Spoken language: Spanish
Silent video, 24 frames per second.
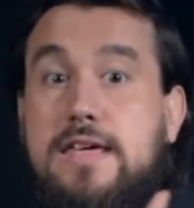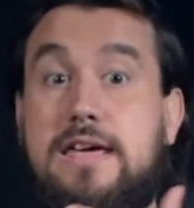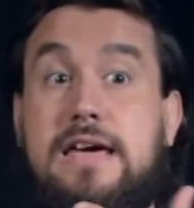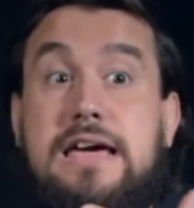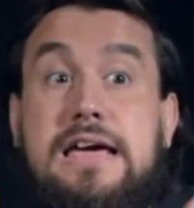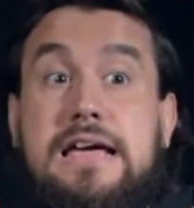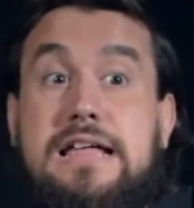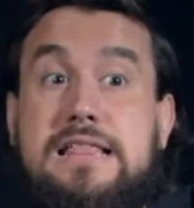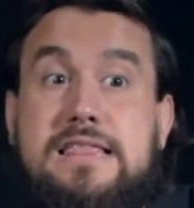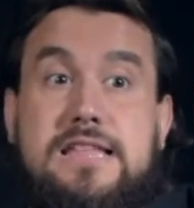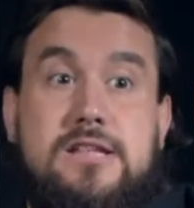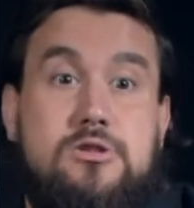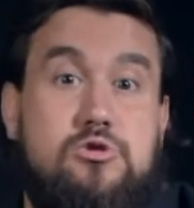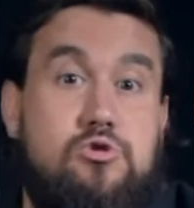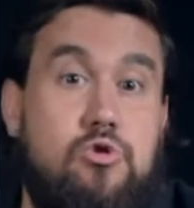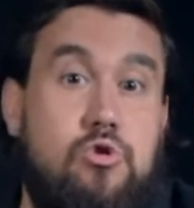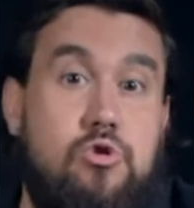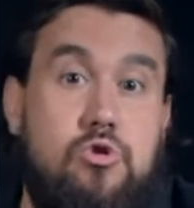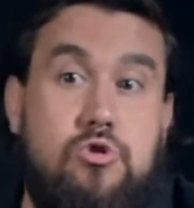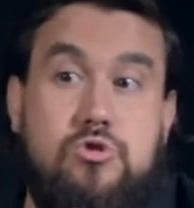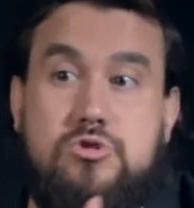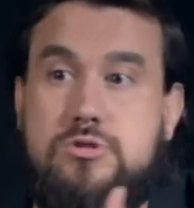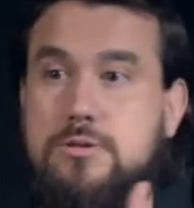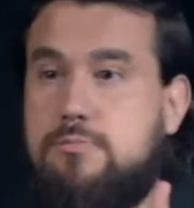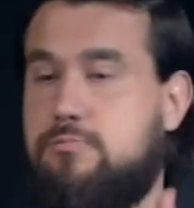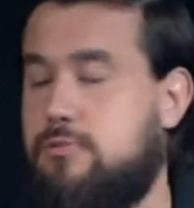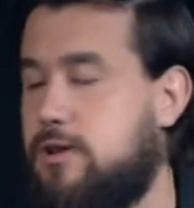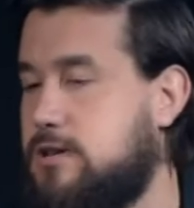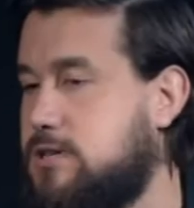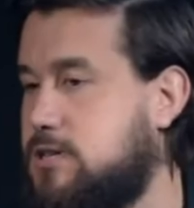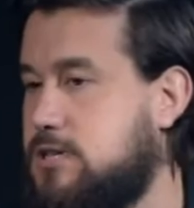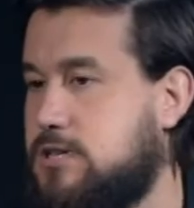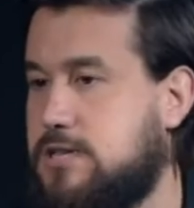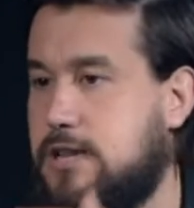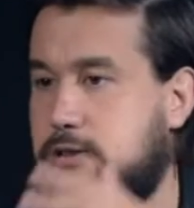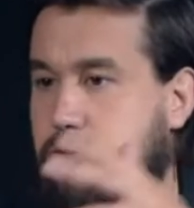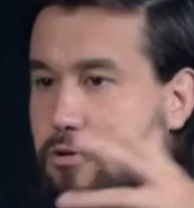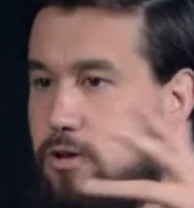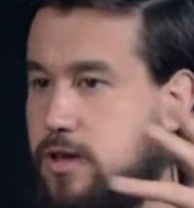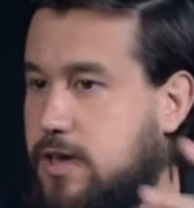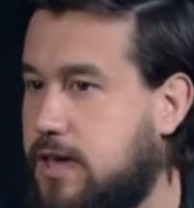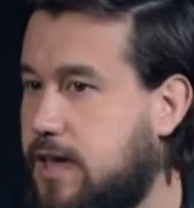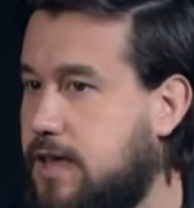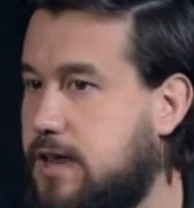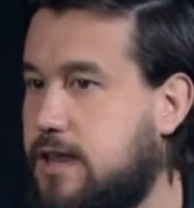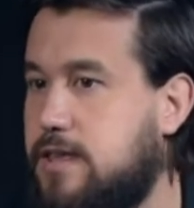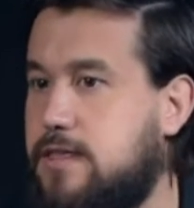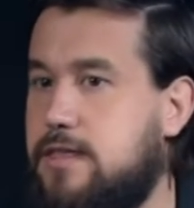de, de todo, el asesinato de
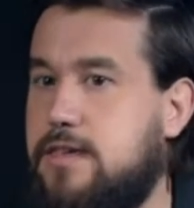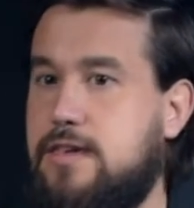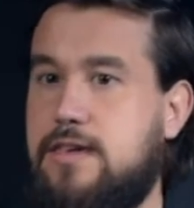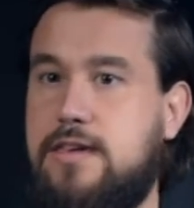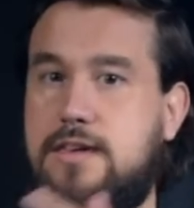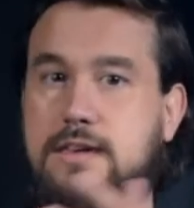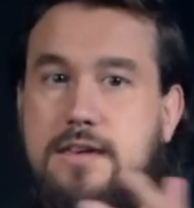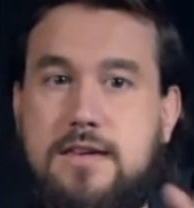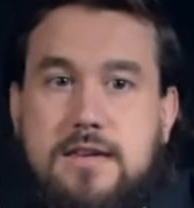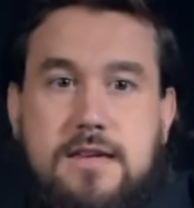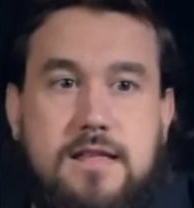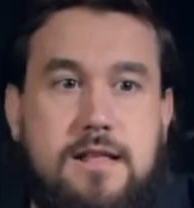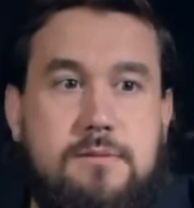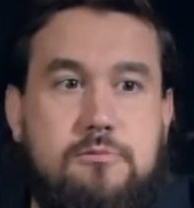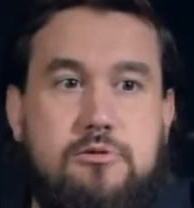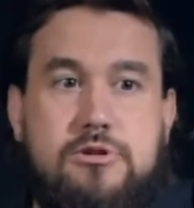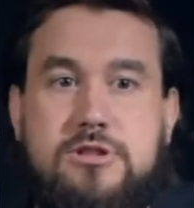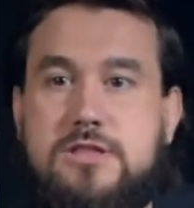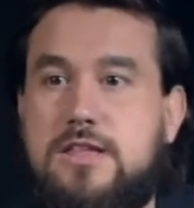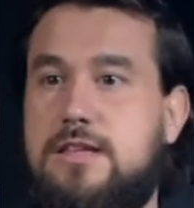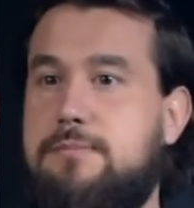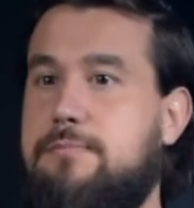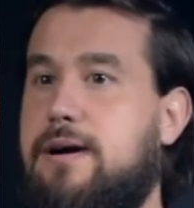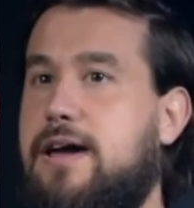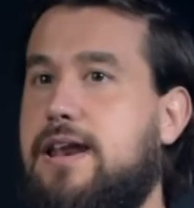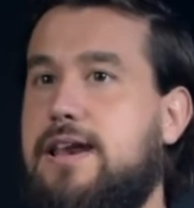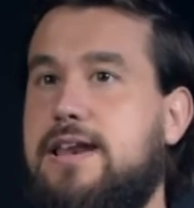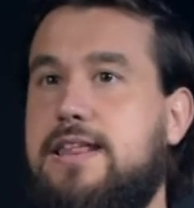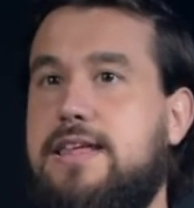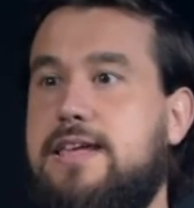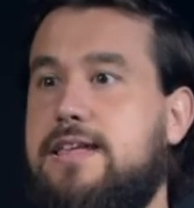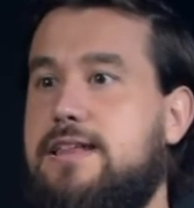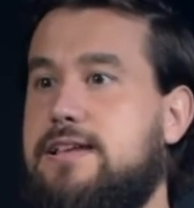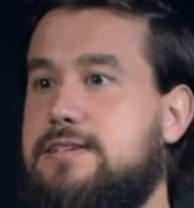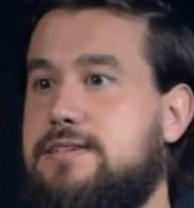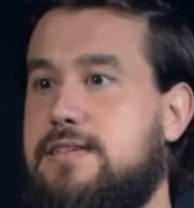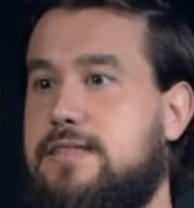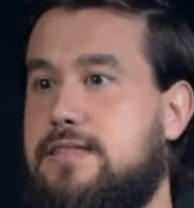Kennedy, la muerte de Marilyn, es